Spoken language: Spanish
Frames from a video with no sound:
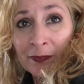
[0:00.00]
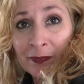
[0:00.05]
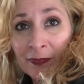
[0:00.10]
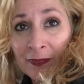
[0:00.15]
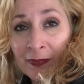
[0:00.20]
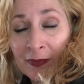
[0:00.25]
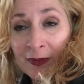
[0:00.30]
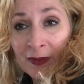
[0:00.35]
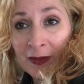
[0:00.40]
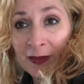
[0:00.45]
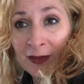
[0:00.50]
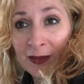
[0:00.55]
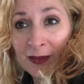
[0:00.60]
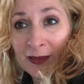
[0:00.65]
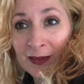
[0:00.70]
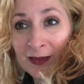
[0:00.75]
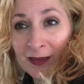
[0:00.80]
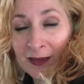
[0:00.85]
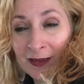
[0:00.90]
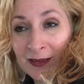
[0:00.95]
Y llevas a
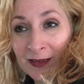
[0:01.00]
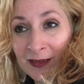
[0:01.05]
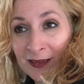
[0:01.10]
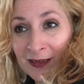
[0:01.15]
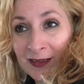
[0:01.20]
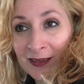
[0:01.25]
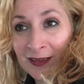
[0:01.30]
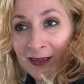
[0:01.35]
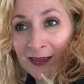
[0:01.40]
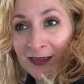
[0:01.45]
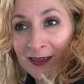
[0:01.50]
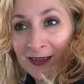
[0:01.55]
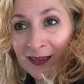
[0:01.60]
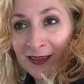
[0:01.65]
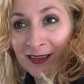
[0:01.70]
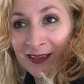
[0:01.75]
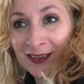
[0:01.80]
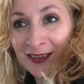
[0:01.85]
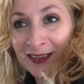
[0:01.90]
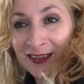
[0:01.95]
tu mujer
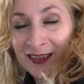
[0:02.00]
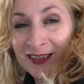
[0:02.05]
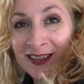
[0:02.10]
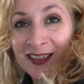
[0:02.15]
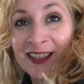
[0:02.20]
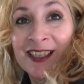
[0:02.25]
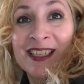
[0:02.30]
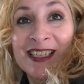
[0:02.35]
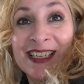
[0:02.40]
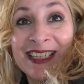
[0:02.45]
de crucero.